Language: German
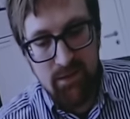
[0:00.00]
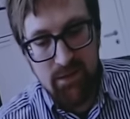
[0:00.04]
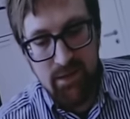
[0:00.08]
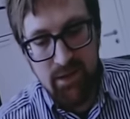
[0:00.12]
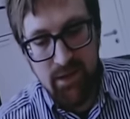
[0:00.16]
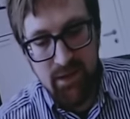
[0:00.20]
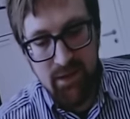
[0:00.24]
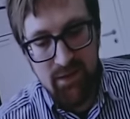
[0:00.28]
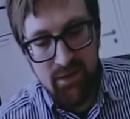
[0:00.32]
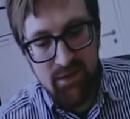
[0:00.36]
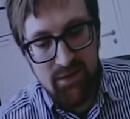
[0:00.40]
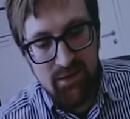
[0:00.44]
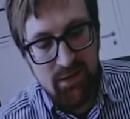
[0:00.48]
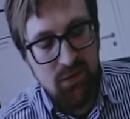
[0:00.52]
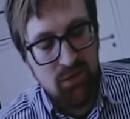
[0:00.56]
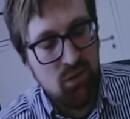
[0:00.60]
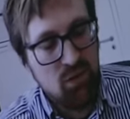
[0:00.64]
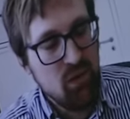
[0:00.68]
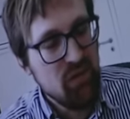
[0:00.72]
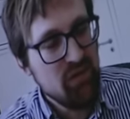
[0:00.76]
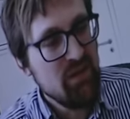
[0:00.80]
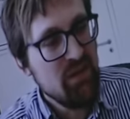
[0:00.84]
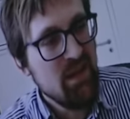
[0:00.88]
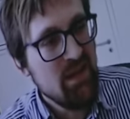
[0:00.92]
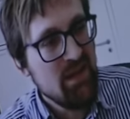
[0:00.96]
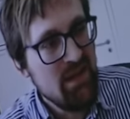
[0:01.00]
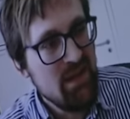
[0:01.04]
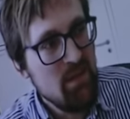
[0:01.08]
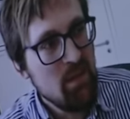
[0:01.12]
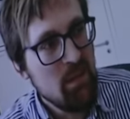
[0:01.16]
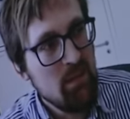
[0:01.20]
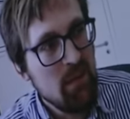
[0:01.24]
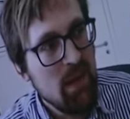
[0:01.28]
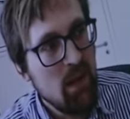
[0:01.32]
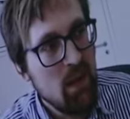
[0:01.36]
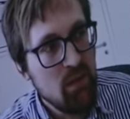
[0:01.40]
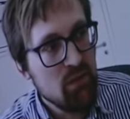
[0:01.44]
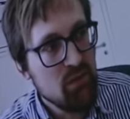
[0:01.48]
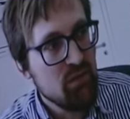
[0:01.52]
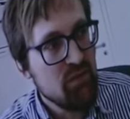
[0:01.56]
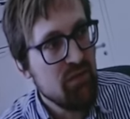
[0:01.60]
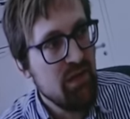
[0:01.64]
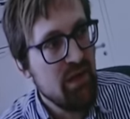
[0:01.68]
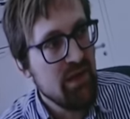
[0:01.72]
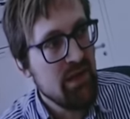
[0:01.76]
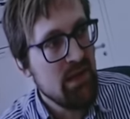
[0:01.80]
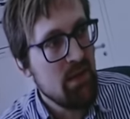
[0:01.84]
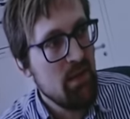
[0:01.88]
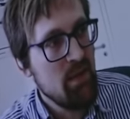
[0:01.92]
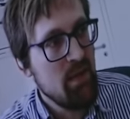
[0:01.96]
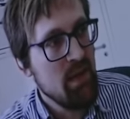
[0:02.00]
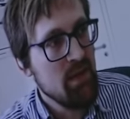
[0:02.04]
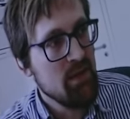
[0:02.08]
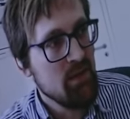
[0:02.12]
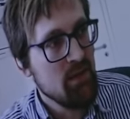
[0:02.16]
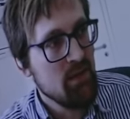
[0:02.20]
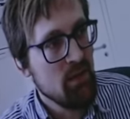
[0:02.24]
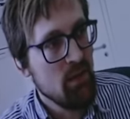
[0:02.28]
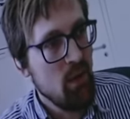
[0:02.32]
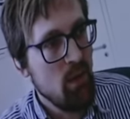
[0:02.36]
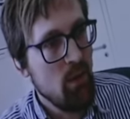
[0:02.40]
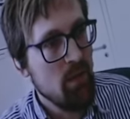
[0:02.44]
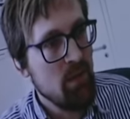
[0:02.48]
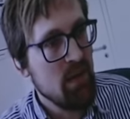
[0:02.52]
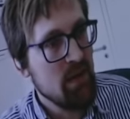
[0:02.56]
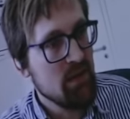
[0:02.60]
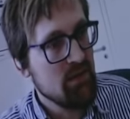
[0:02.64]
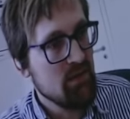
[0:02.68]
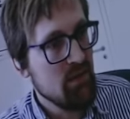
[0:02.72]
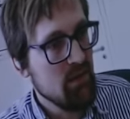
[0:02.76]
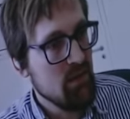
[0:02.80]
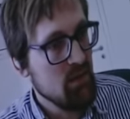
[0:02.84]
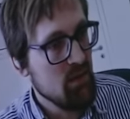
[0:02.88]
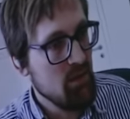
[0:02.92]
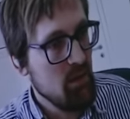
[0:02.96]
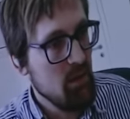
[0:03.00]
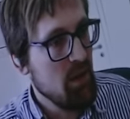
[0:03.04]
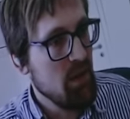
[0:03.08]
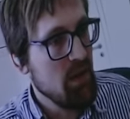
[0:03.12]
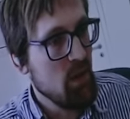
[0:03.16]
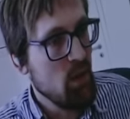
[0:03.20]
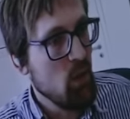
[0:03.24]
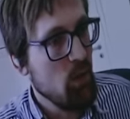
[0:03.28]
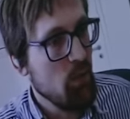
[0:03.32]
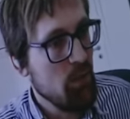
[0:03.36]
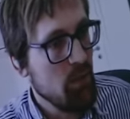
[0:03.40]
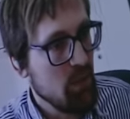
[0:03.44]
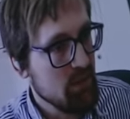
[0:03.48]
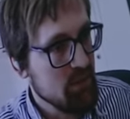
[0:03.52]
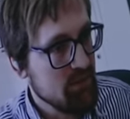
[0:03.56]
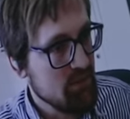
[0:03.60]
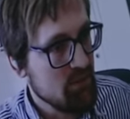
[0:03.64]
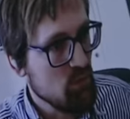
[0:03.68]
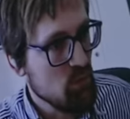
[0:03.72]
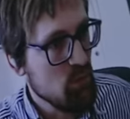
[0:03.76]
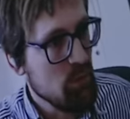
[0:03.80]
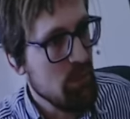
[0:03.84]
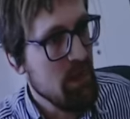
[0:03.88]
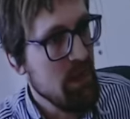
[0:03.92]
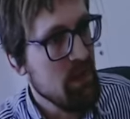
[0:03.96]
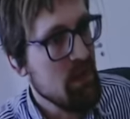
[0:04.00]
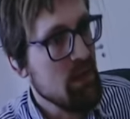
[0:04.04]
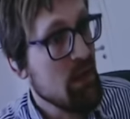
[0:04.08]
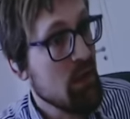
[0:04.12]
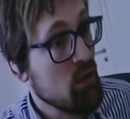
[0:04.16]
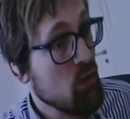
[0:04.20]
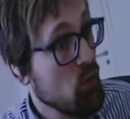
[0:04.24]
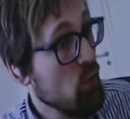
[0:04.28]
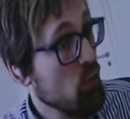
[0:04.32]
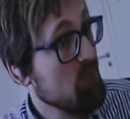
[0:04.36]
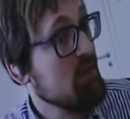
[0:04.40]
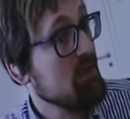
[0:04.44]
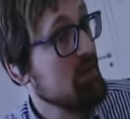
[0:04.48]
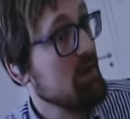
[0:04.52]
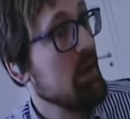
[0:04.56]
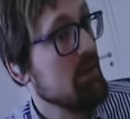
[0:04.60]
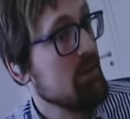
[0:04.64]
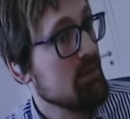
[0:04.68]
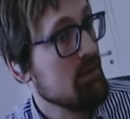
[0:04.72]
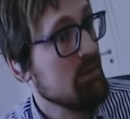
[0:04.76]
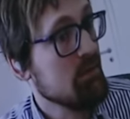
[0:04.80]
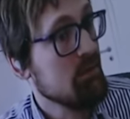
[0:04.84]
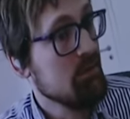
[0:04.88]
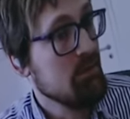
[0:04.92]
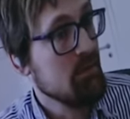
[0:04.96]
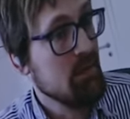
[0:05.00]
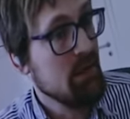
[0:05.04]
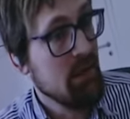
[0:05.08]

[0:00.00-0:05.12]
ja, dann dürfte ja niemand mehr Auto fahren, der, mal eine äh, der bei einer Operation mal eine Narkose hatte.